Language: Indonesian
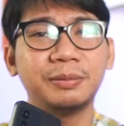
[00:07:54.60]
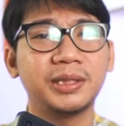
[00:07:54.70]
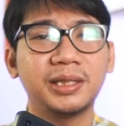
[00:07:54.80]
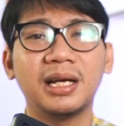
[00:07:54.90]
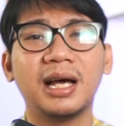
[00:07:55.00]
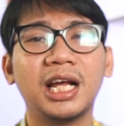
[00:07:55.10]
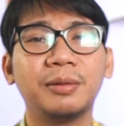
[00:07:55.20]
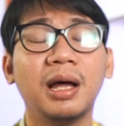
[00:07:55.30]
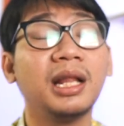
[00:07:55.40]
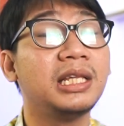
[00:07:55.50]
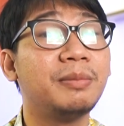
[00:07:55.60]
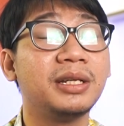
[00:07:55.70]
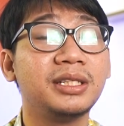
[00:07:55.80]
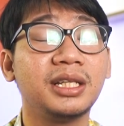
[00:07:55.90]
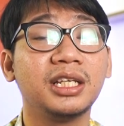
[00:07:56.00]
Chipset yang gahar banget
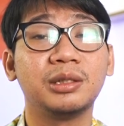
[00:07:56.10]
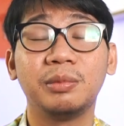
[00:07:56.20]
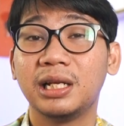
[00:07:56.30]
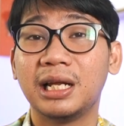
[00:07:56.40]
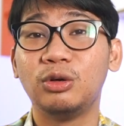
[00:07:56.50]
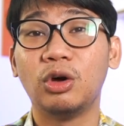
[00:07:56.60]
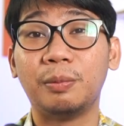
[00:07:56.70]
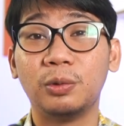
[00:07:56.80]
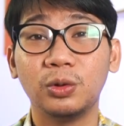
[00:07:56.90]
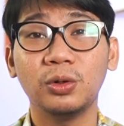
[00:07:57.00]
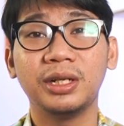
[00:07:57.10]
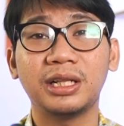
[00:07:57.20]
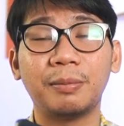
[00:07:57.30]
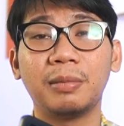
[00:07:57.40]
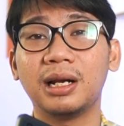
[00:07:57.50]
Dimensity 920
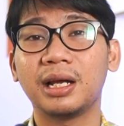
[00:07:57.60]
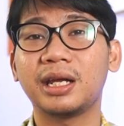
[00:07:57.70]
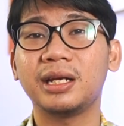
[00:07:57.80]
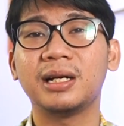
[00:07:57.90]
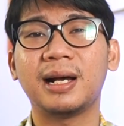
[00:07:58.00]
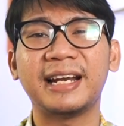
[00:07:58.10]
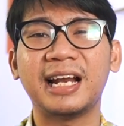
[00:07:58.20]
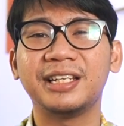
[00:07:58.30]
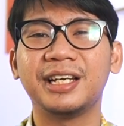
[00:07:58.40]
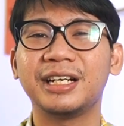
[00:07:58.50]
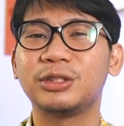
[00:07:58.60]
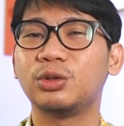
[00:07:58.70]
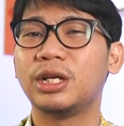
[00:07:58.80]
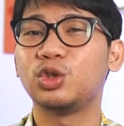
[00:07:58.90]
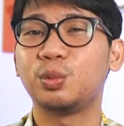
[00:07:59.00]
ditambah lagi dengan layar yang
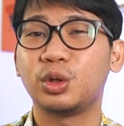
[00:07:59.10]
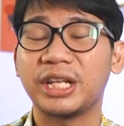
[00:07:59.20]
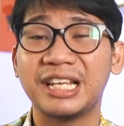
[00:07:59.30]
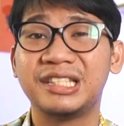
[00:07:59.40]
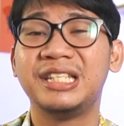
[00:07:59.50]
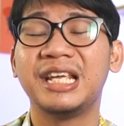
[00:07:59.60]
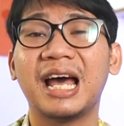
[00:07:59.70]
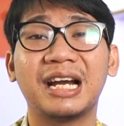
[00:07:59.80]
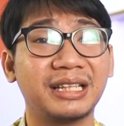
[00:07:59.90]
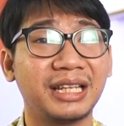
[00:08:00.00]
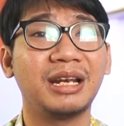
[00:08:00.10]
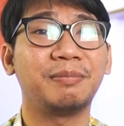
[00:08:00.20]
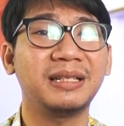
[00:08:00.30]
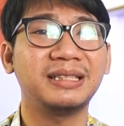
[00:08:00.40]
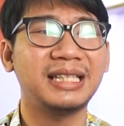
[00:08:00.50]
sudah support HDR10
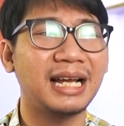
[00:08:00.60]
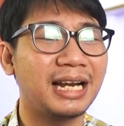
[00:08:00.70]
Plus yang